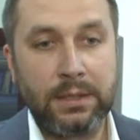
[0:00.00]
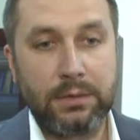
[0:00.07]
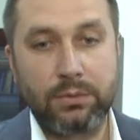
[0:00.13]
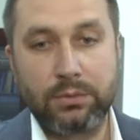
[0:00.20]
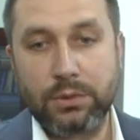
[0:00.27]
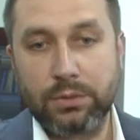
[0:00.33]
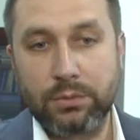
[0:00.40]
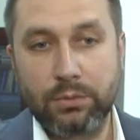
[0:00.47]
Это
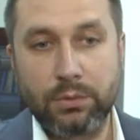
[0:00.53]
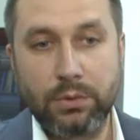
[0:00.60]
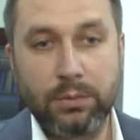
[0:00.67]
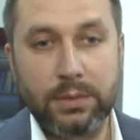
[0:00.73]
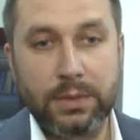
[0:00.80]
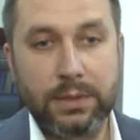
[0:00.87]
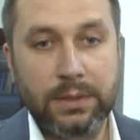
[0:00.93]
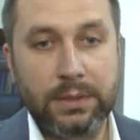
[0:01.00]
очень
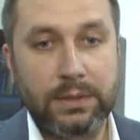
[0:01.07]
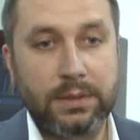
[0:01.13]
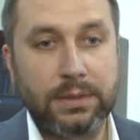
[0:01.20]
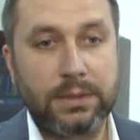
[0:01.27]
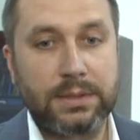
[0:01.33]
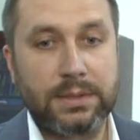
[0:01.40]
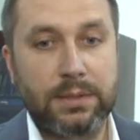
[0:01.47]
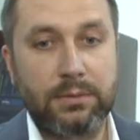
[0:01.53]
удобно,
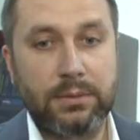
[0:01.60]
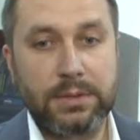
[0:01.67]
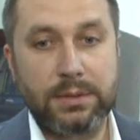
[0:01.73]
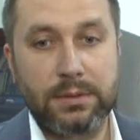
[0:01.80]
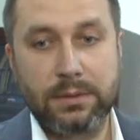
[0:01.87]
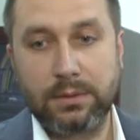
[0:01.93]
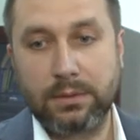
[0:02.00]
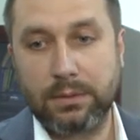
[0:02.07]
э,
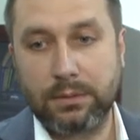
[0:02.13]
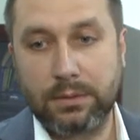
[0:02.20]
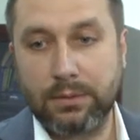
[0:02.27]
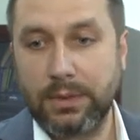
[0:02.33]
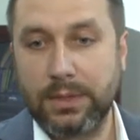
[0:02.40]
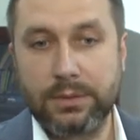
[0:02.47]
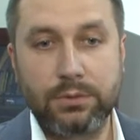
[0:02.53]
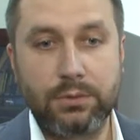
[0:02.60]
соответственно,
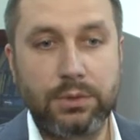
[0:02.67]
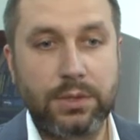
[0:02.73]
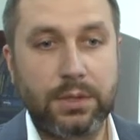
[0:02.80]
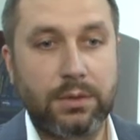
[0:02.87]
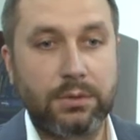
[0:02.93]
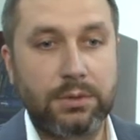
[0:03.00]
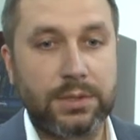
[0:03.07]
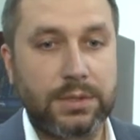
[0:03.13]
является очень
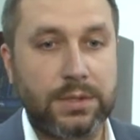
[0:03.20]
хорошей